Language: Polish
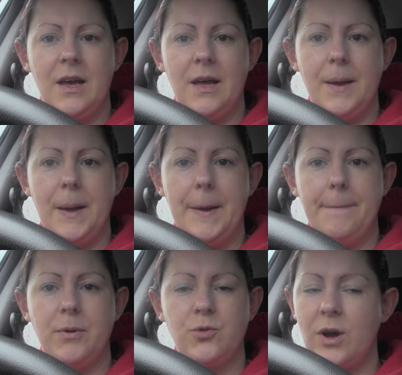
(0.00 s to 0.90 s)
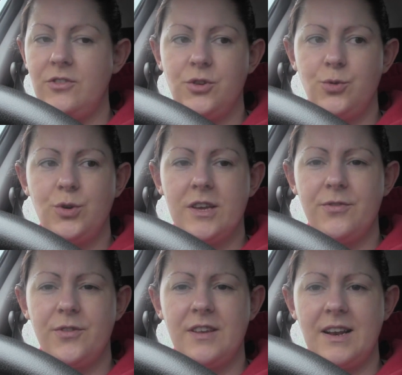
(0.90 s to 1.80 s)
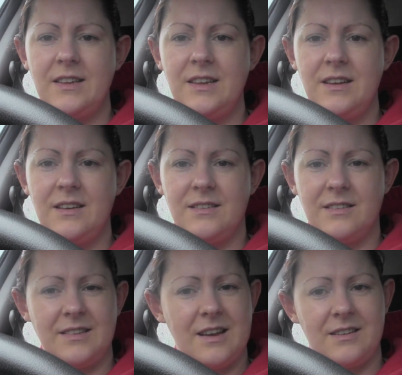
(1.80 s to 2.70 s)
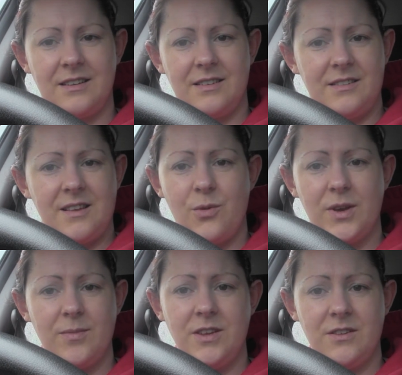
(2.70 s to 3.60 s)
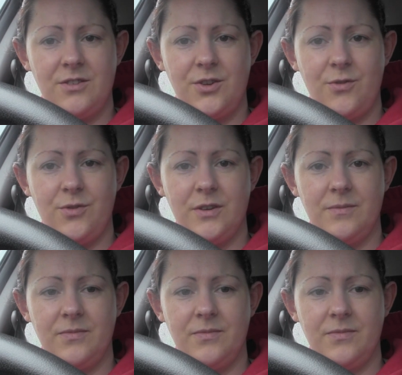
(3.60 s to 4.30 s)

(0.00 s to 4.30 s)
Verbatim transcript: e, bo słuchajcie, cukier wcale nie jest tak całkiem niezdrowy.